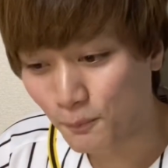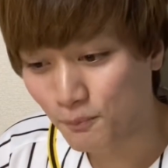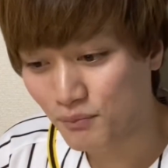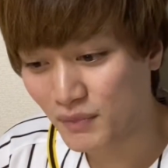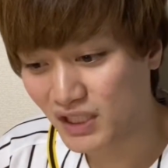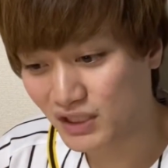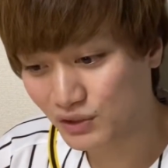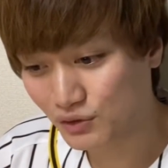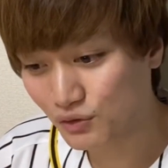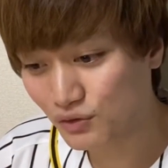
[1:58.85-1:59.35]

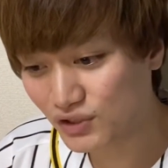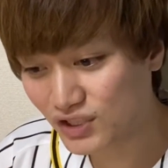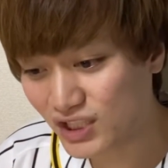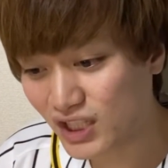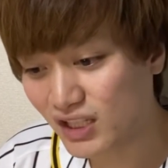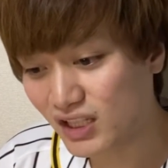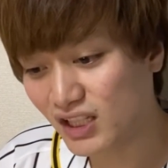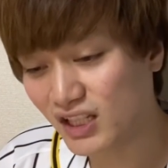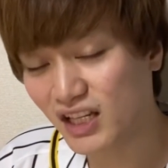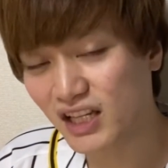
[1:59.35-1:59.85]
まあ、その時
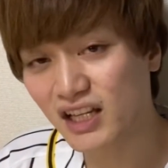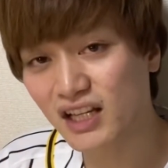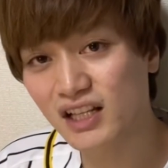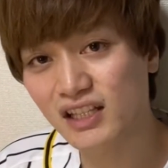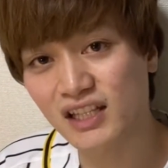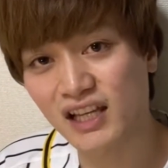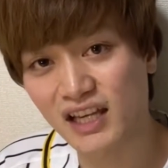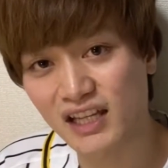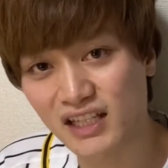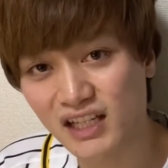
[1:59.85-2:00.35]
点で流れ
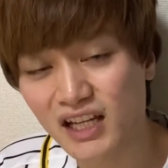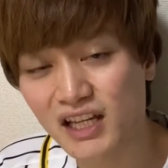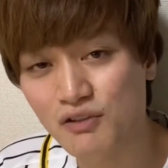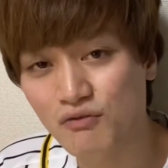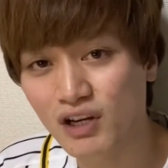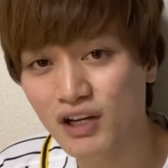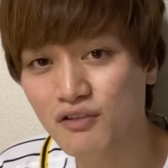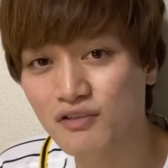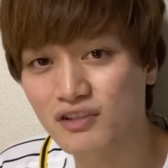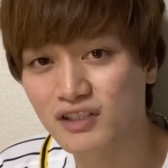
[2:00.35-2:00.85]
大概
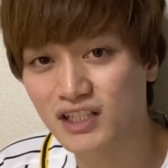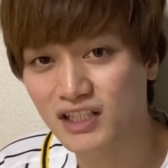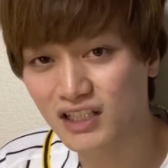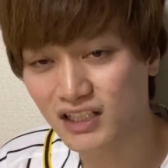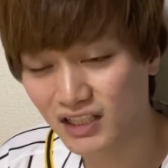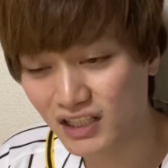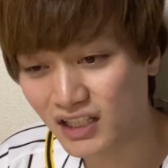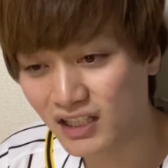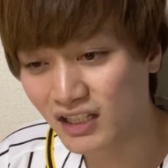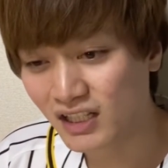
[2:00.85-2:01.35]
悪い中
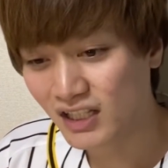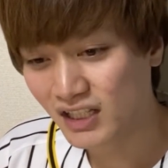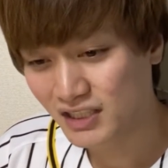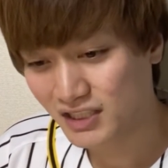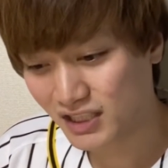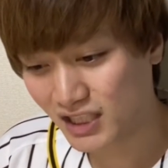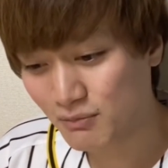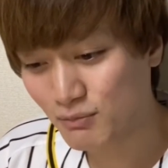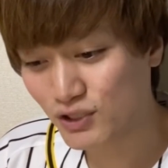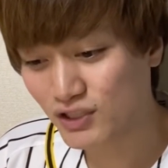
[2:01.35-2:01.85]
で、
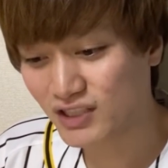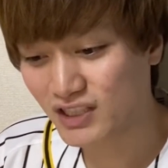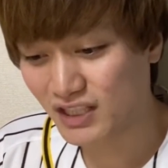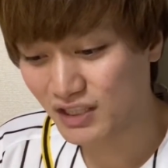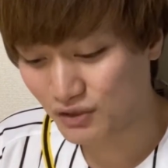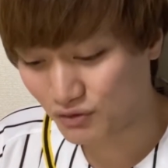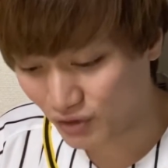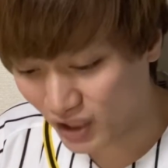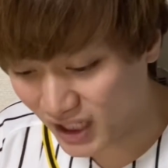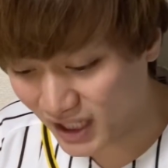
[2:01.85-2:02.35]
近本
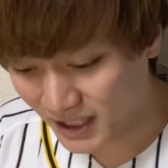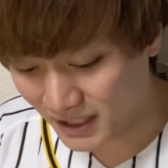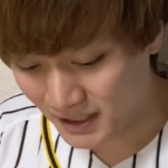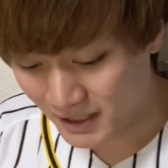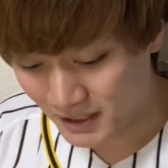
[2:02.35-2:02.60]
選手が、